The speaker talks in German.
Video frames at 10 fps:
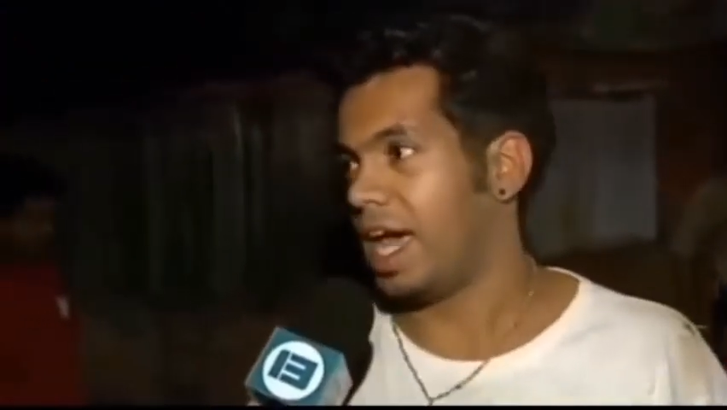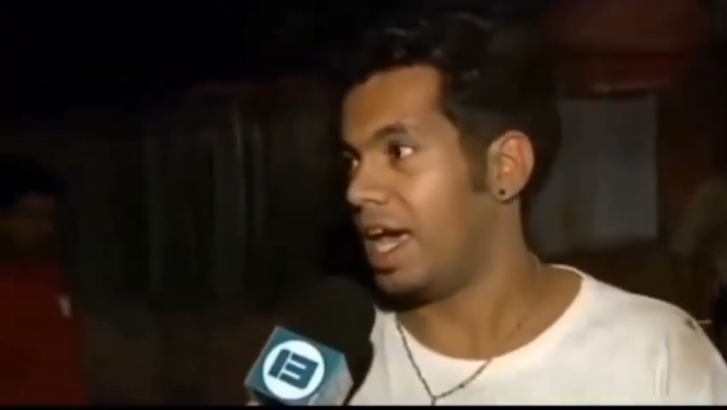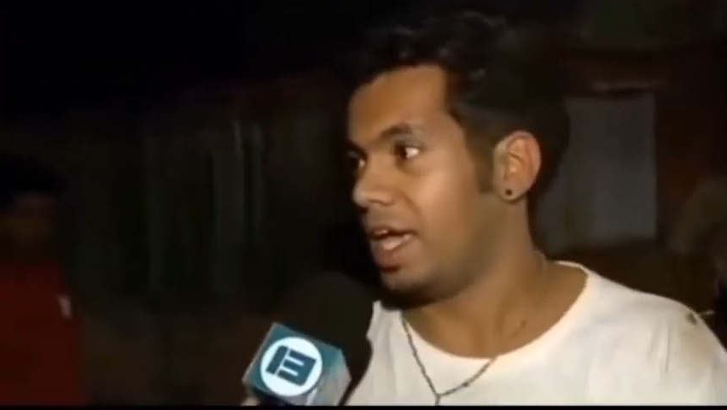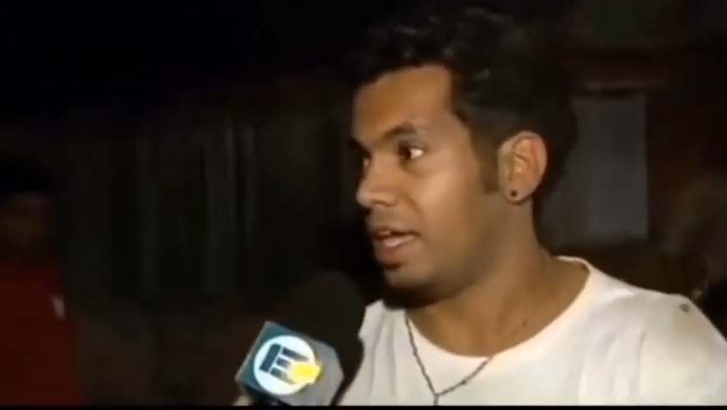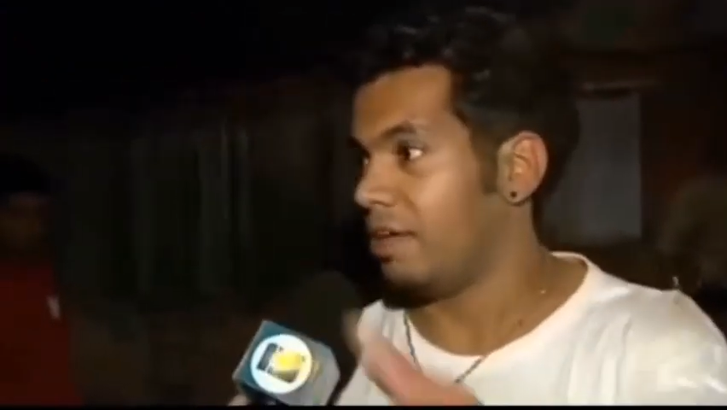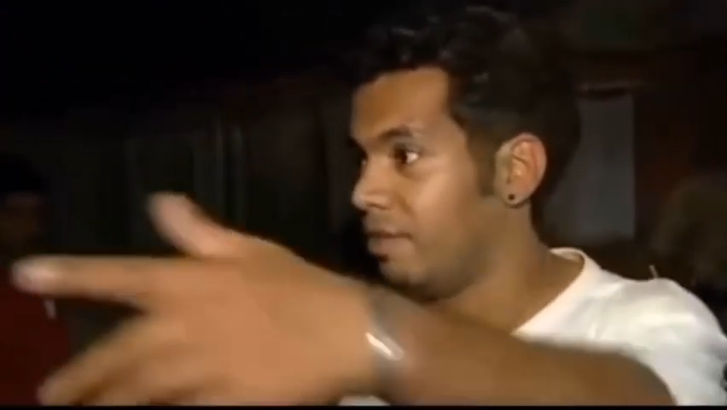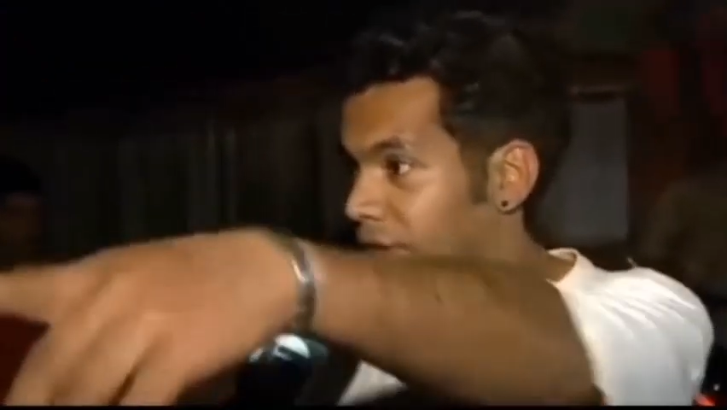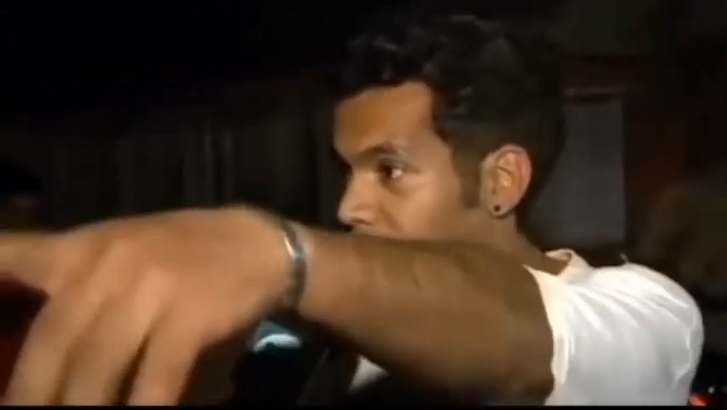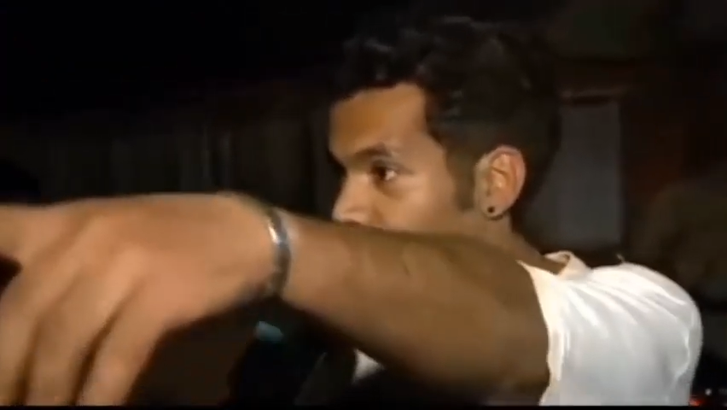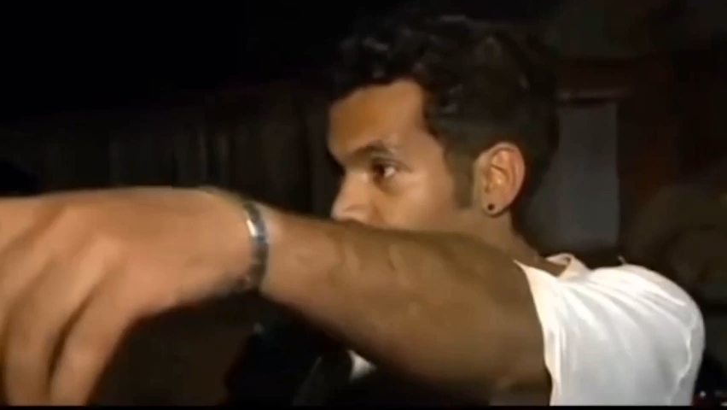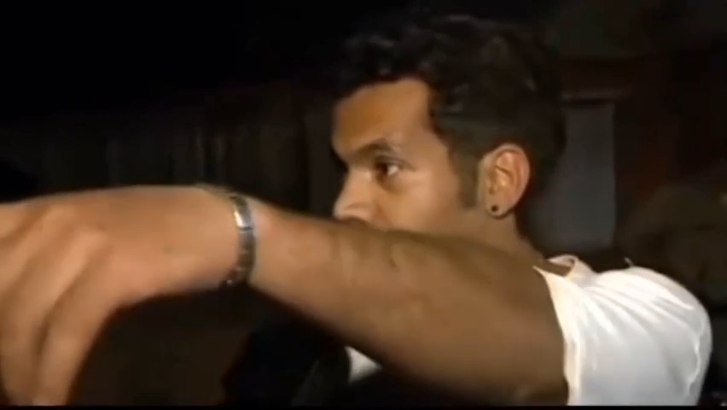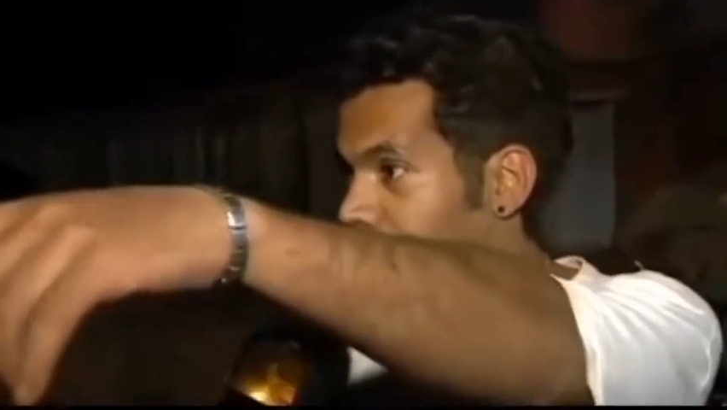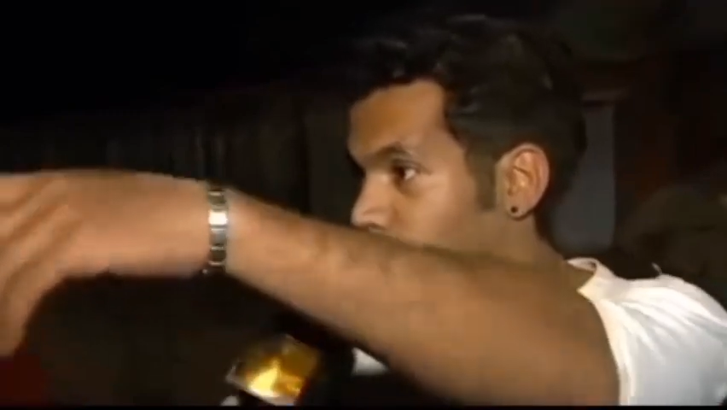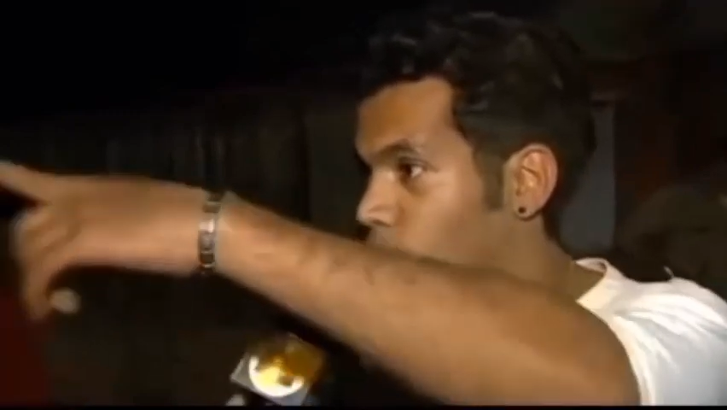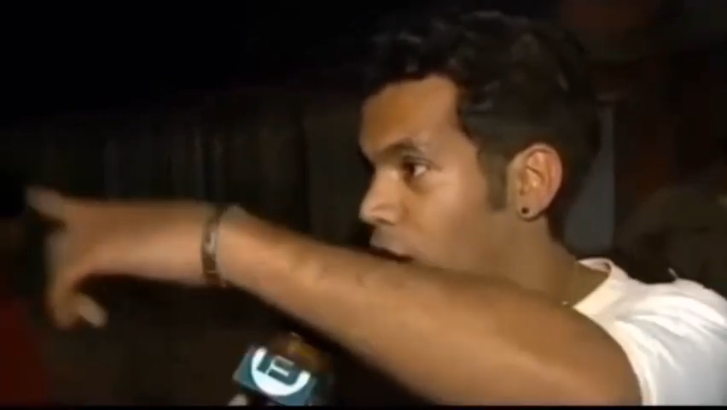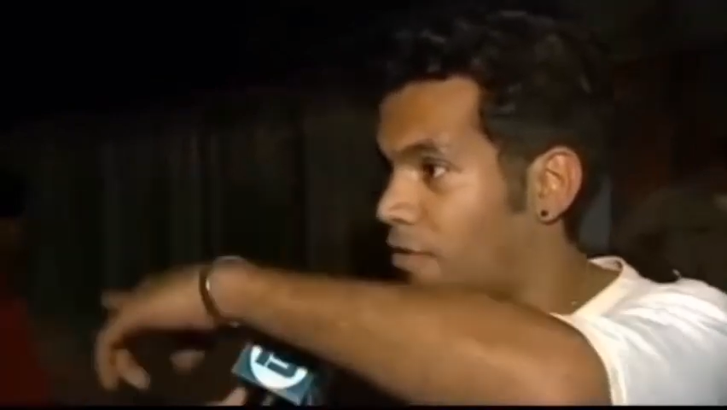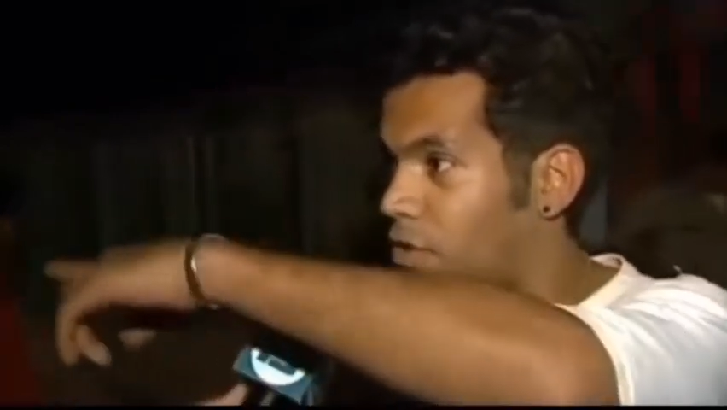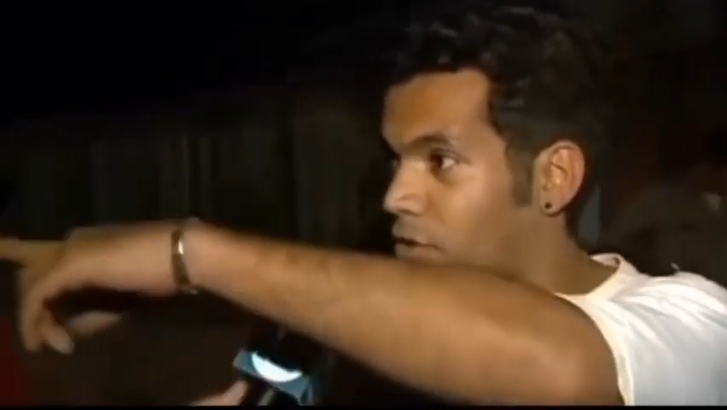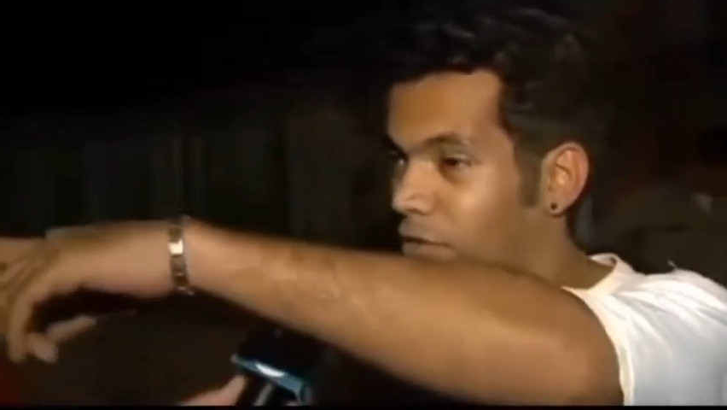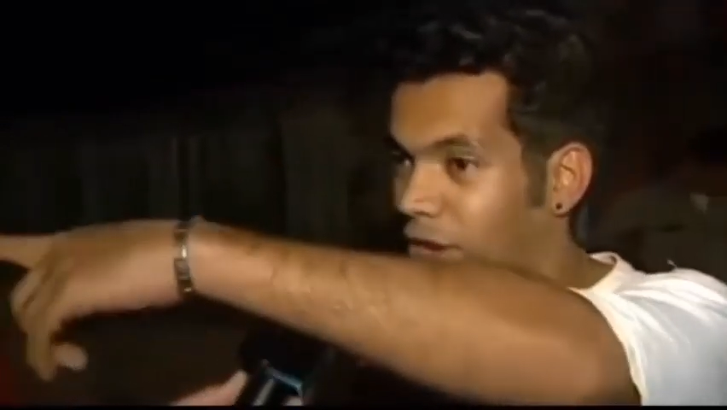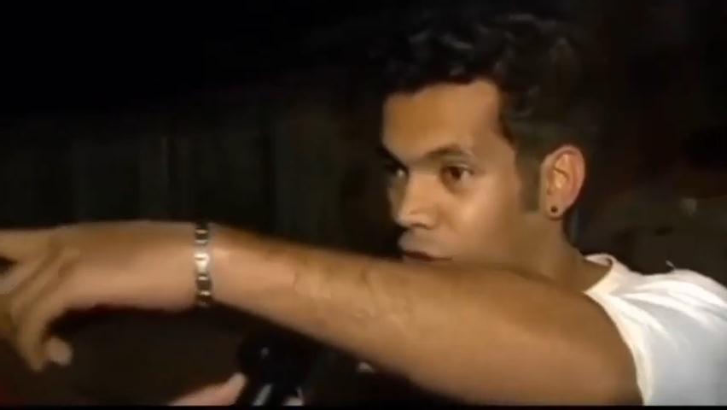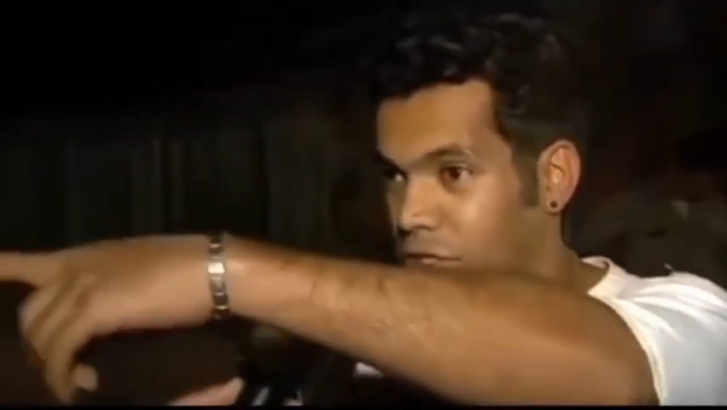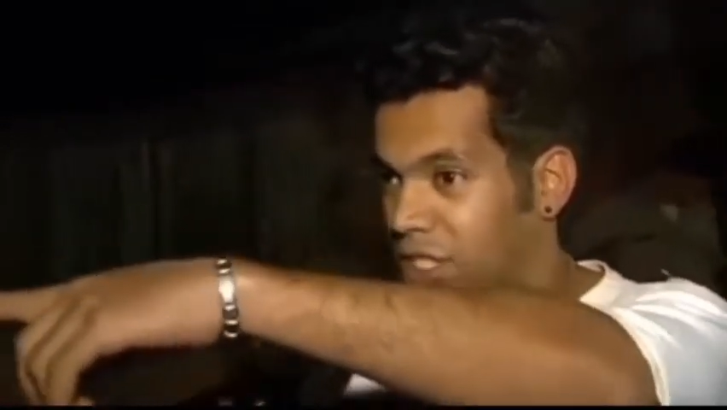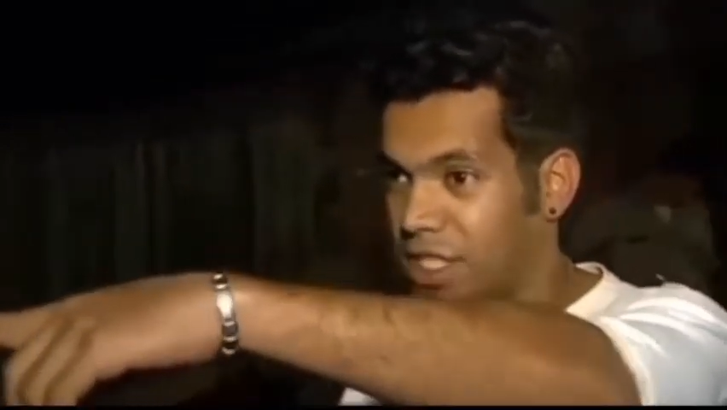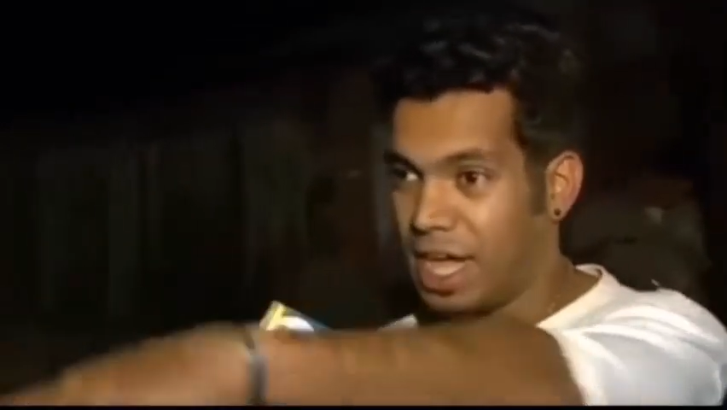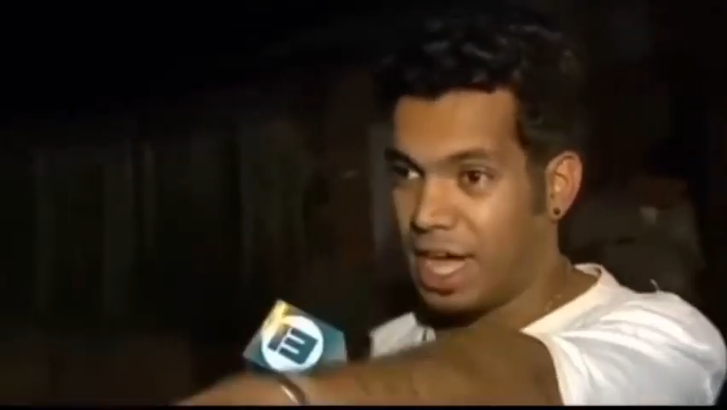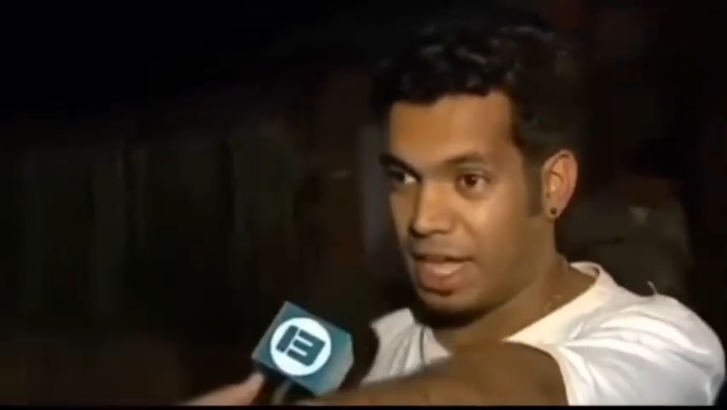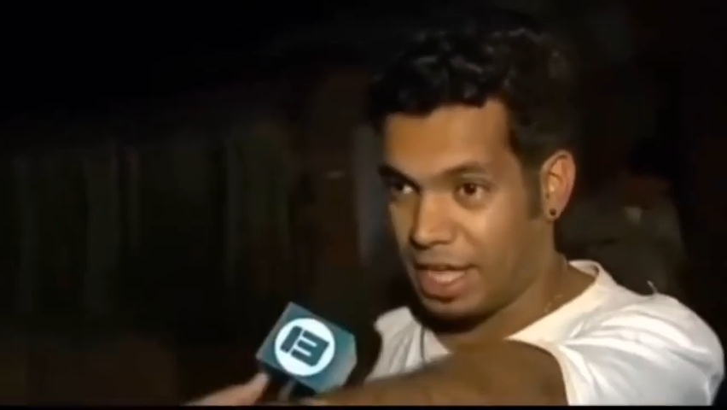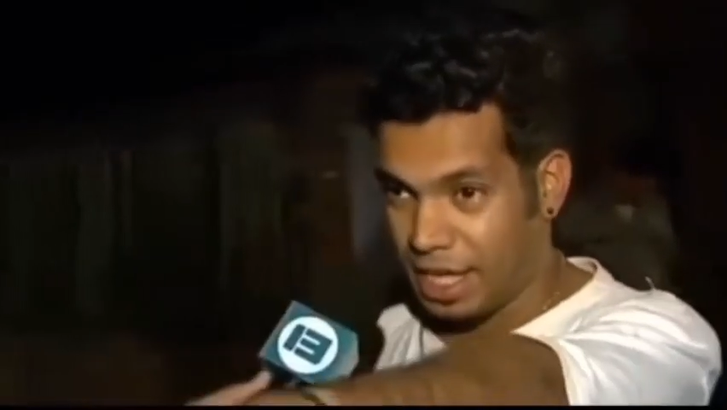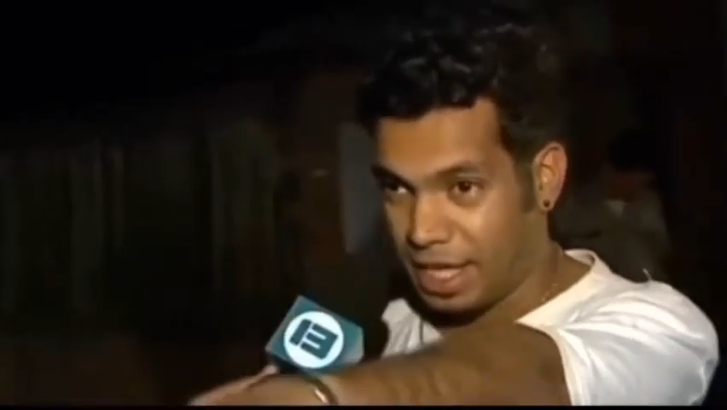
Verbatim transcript: und er kam auf Höchstgeschwindigkeit.